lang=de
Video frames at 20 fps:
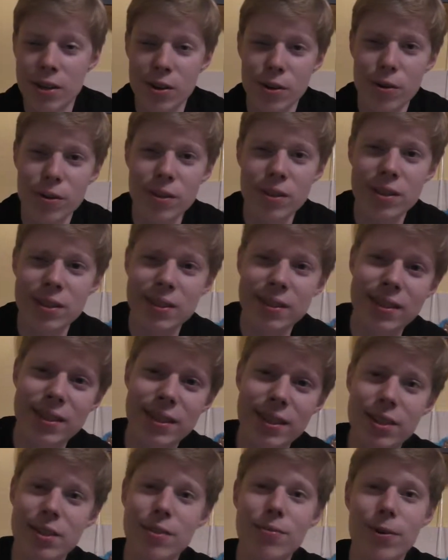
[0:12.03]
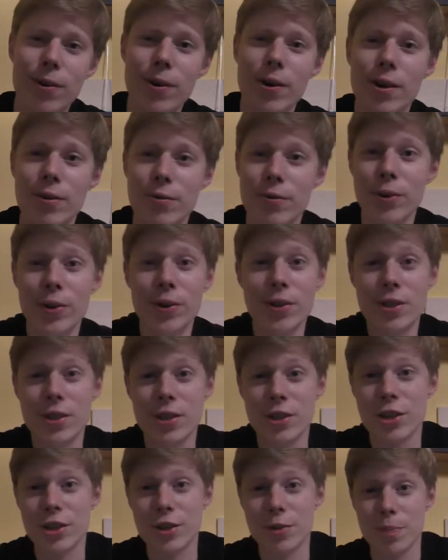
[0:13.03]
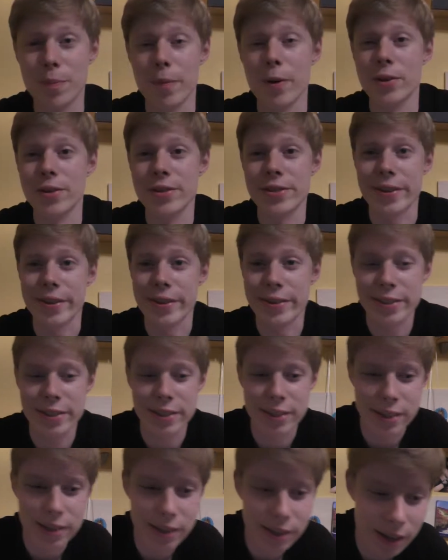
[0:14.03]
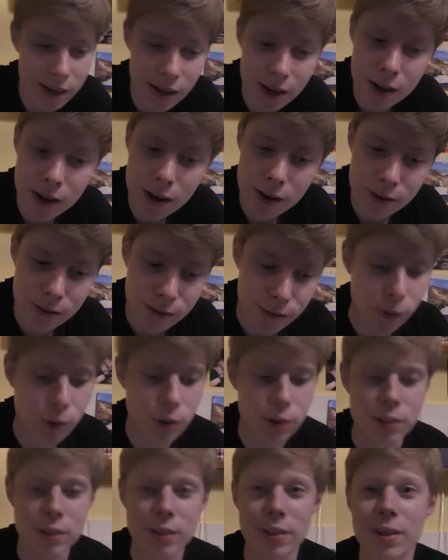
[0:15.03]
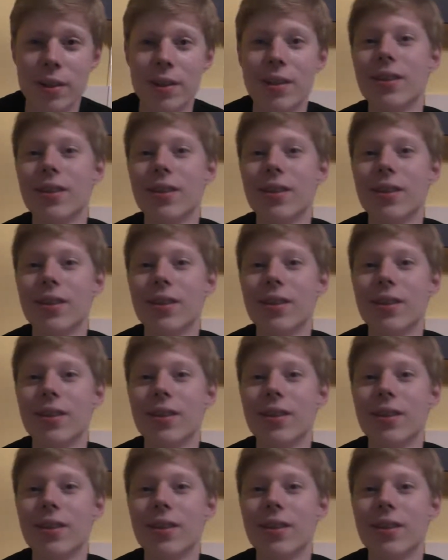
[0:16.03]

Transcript: Und diese Folge wird gesponsert von